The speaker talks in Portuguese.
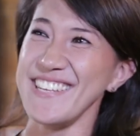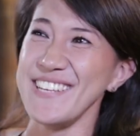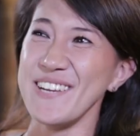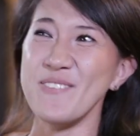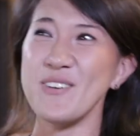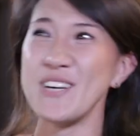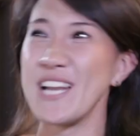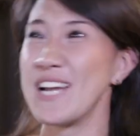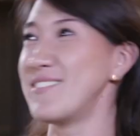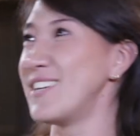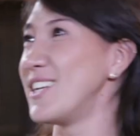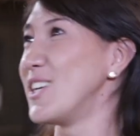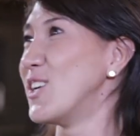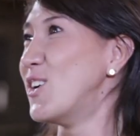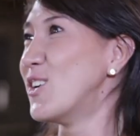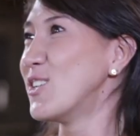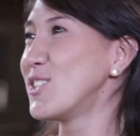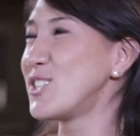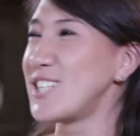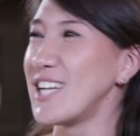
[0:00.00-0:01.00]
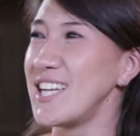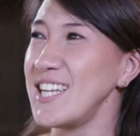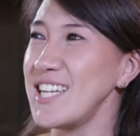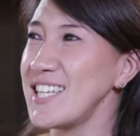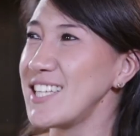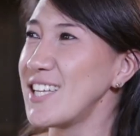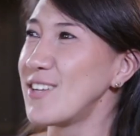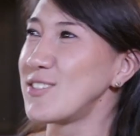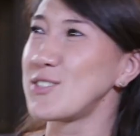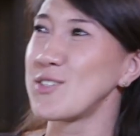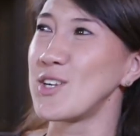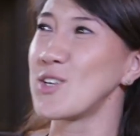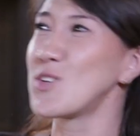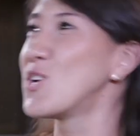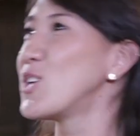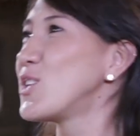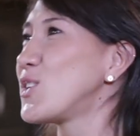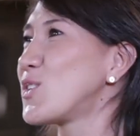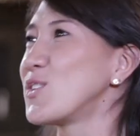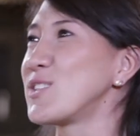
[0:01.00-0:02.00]
E eu morava longe ainda, eu tinha um
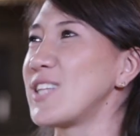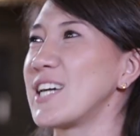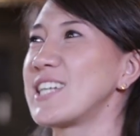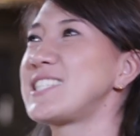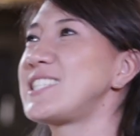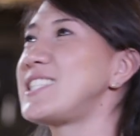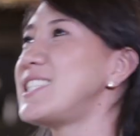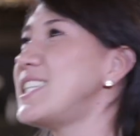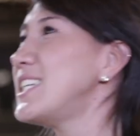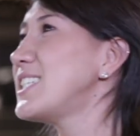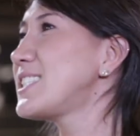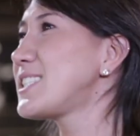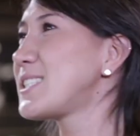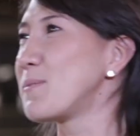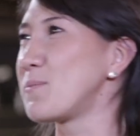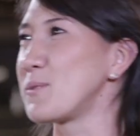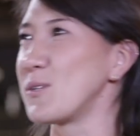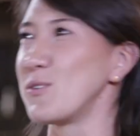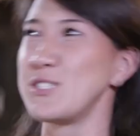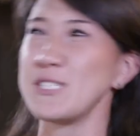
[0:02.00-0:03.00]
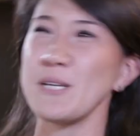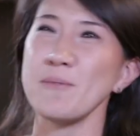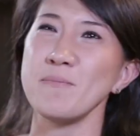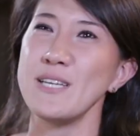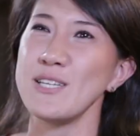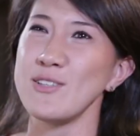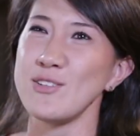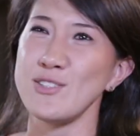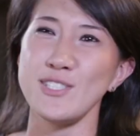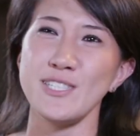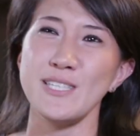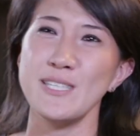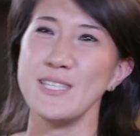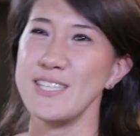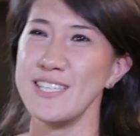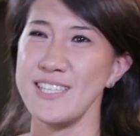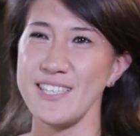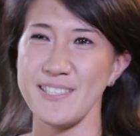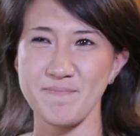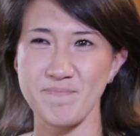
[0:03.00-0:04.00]
acordo com um taxista, porque eu tinha medo
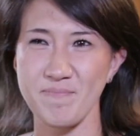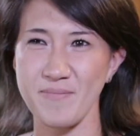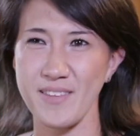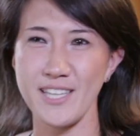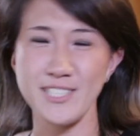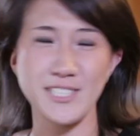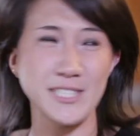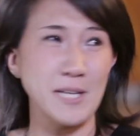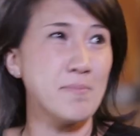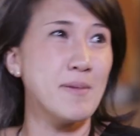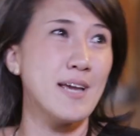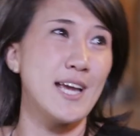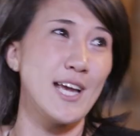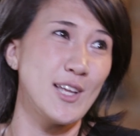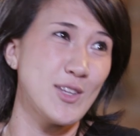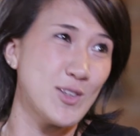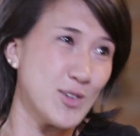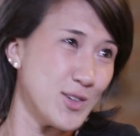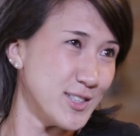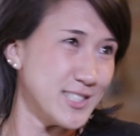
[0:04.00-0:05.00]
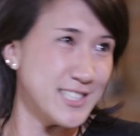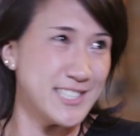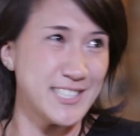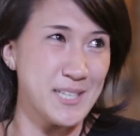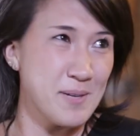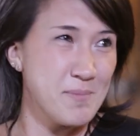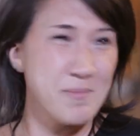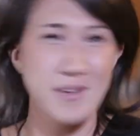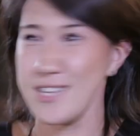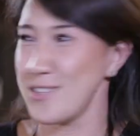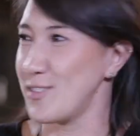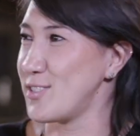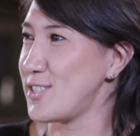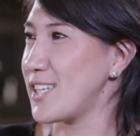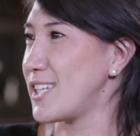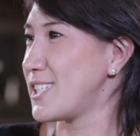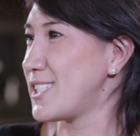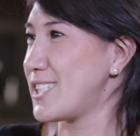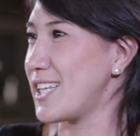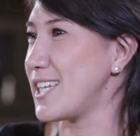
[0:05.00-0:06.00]
de. A gente tem medo, a gente tem medo de
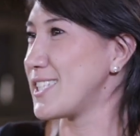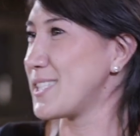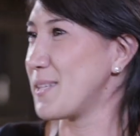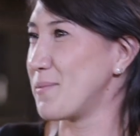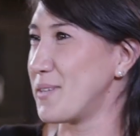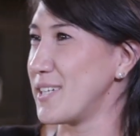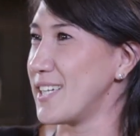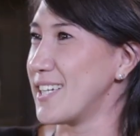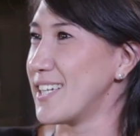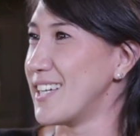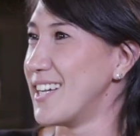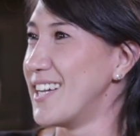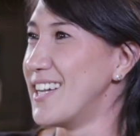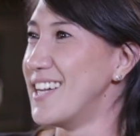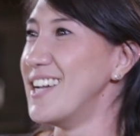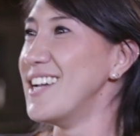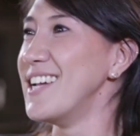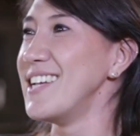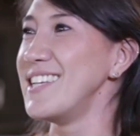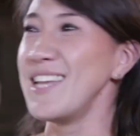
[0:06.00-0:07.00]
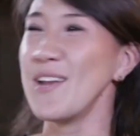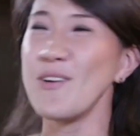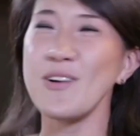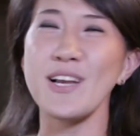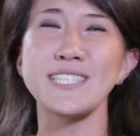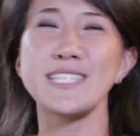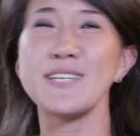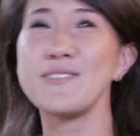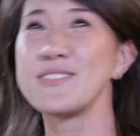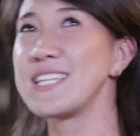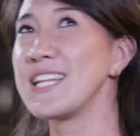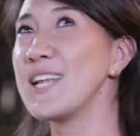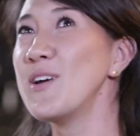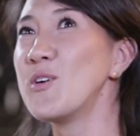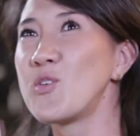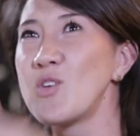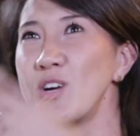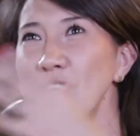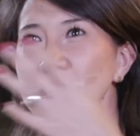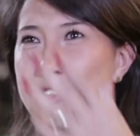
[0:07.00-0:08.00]
sair de três da manhã. E eu gastava sei lá
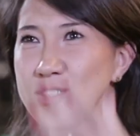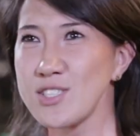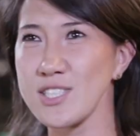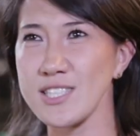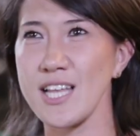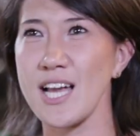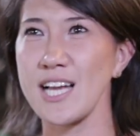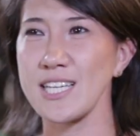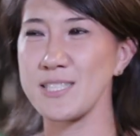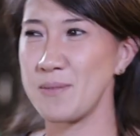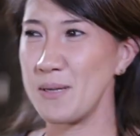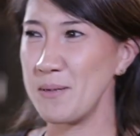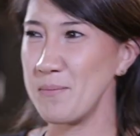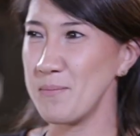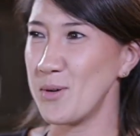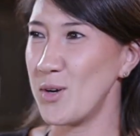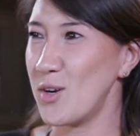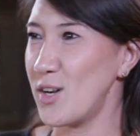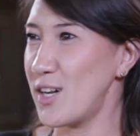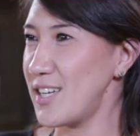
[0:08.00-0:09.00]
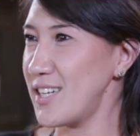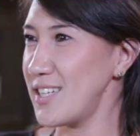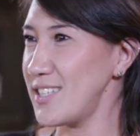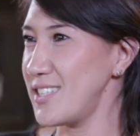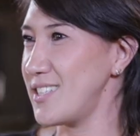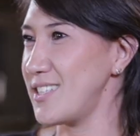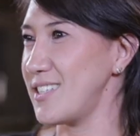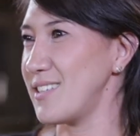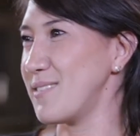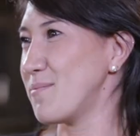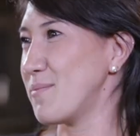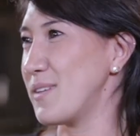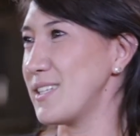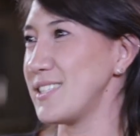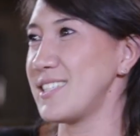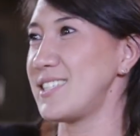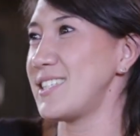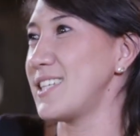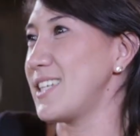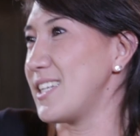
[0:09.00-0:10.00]
o quanto de táxi para ir embora, e...
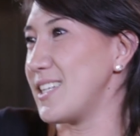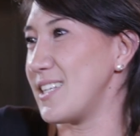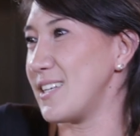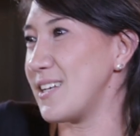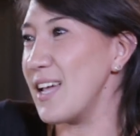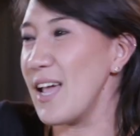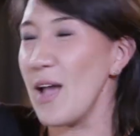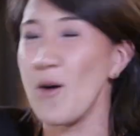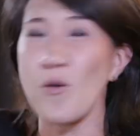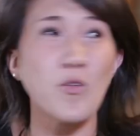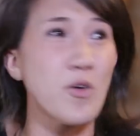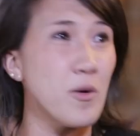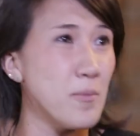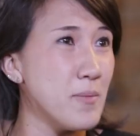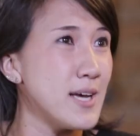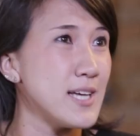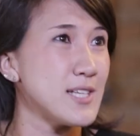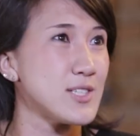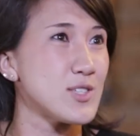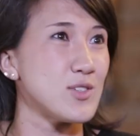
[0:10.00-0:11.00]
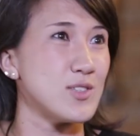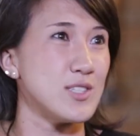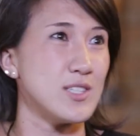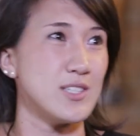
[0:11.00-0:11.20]
mas assim, é o começo.